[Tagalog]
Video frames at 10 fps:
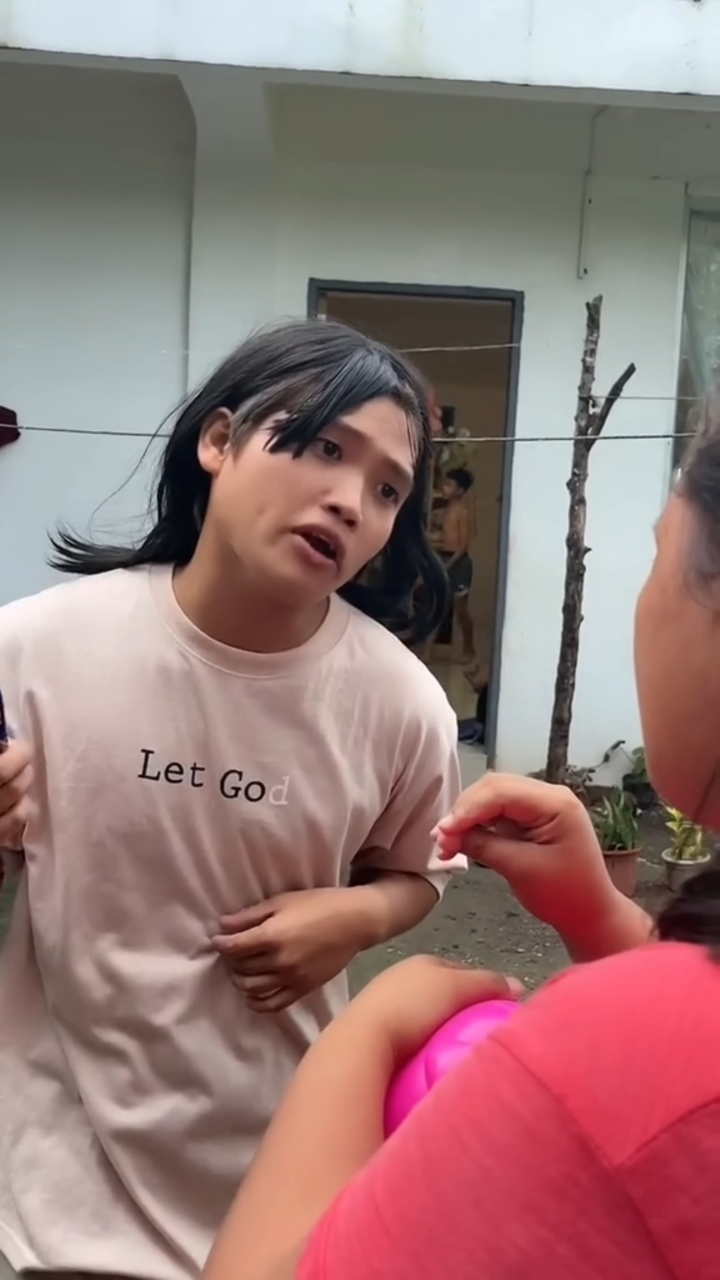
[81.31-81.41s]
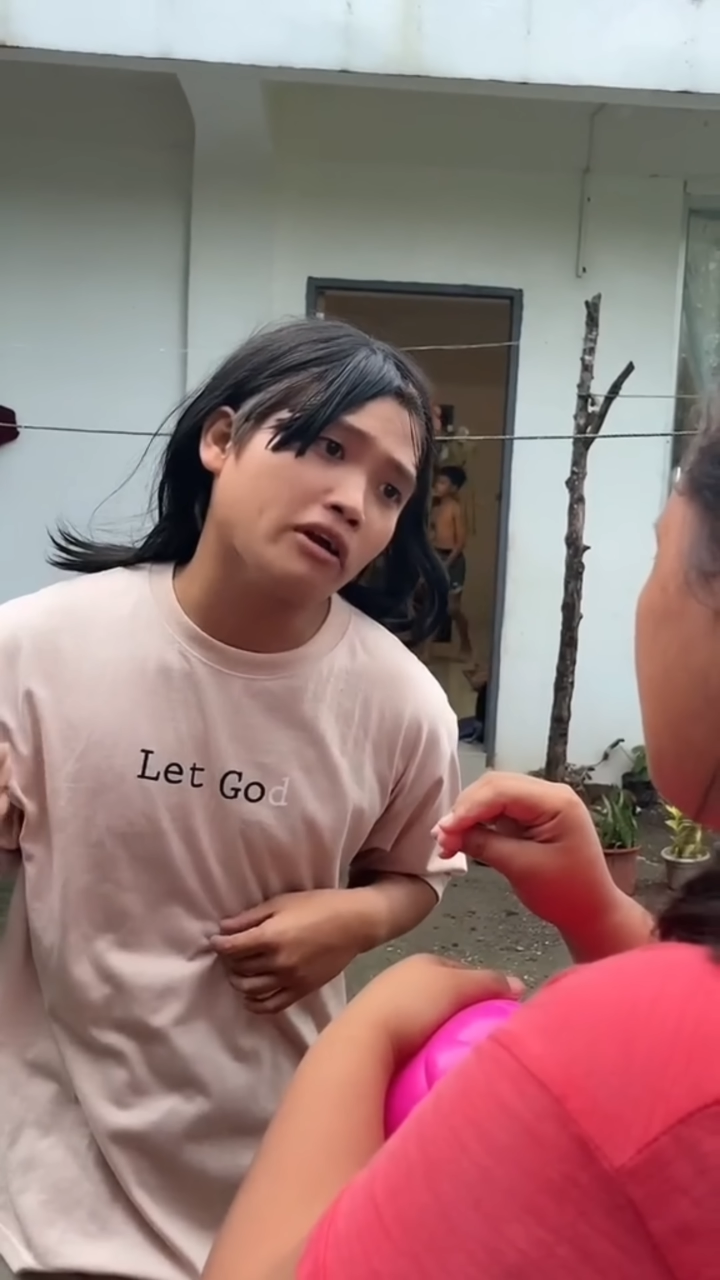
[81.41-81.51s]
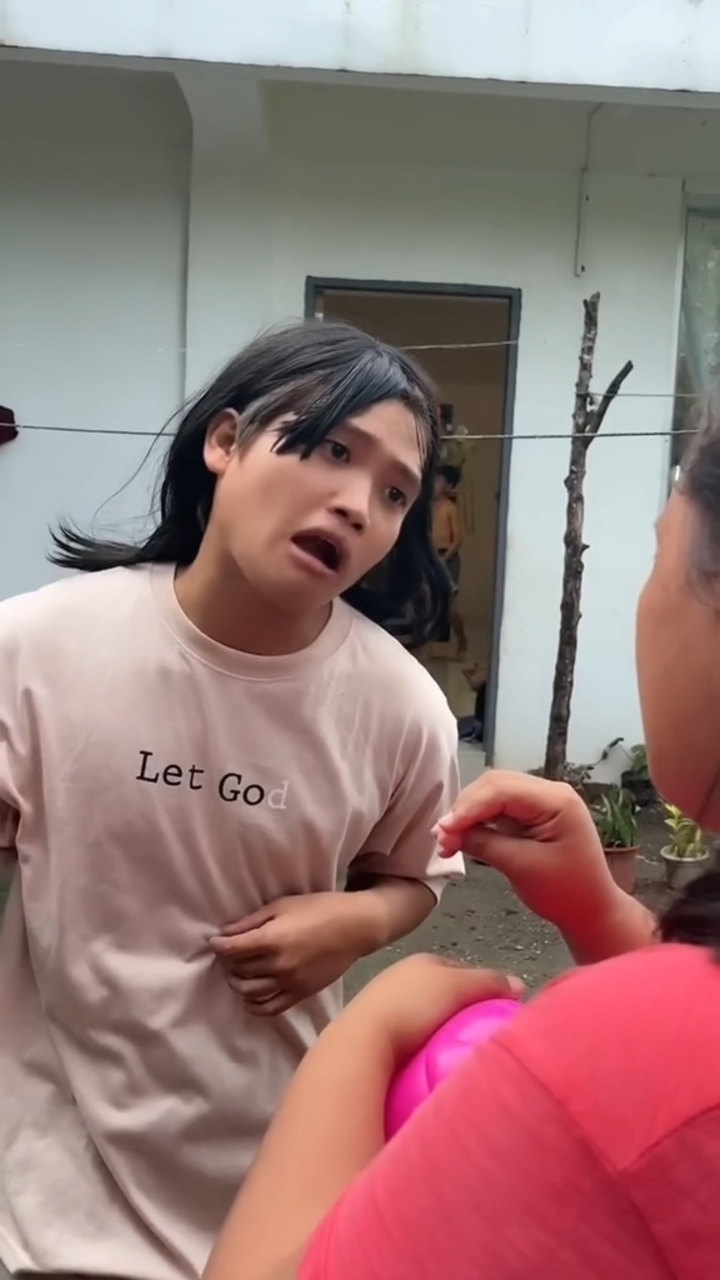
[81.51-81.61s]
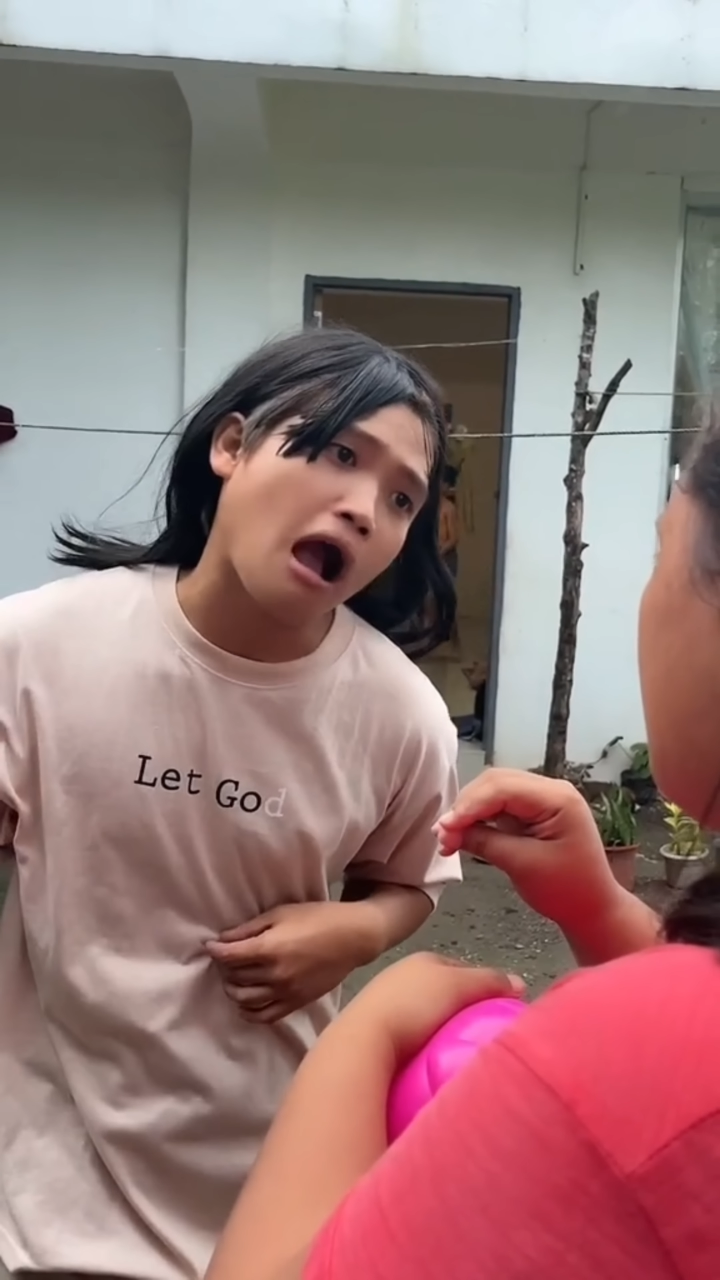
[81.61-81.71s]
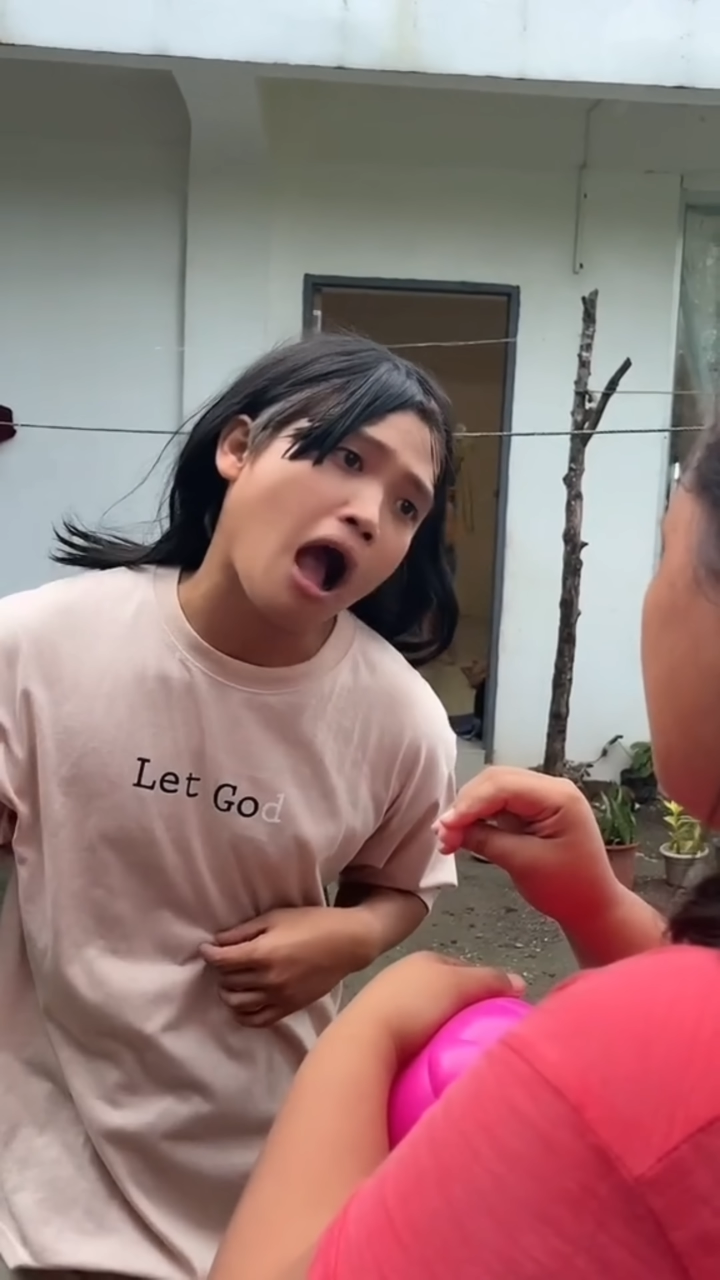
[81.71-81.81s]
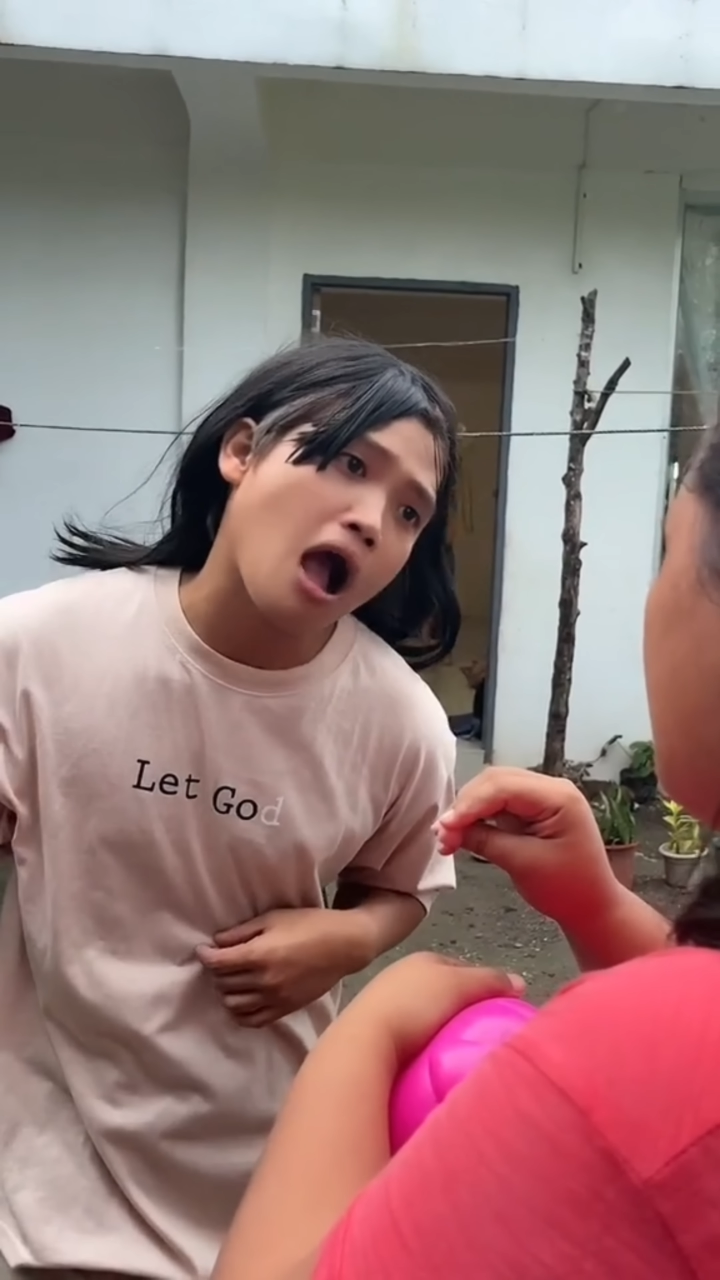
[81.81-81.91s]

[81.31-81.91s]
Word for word: ka?